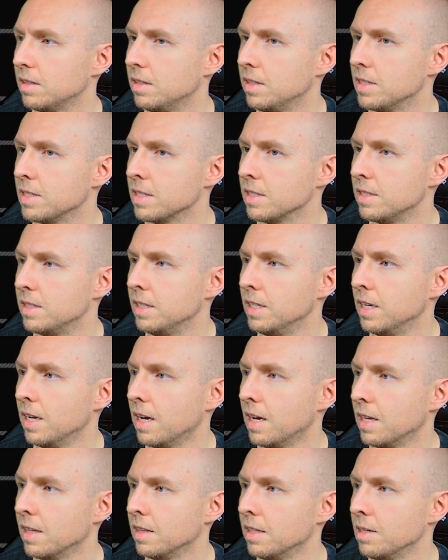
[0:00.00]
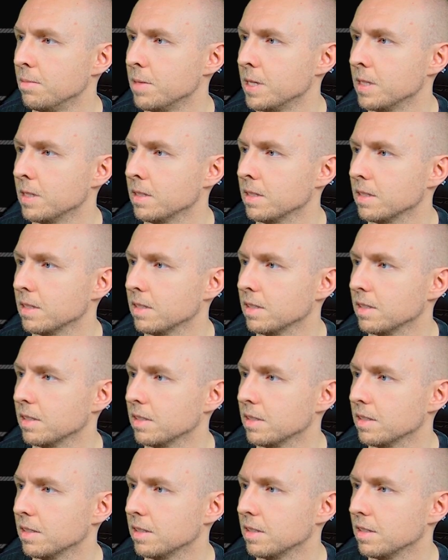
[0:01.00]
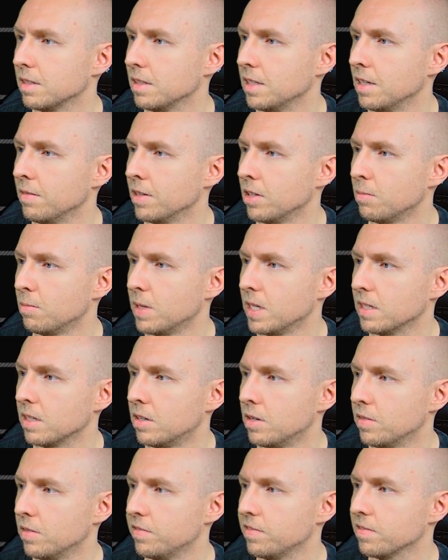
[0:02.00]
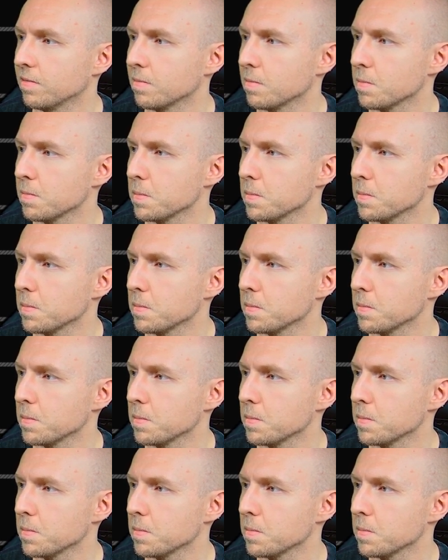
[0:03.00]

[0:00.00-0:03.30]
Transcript: diesen Deal annehmen. Gehen wir nochmal drauf.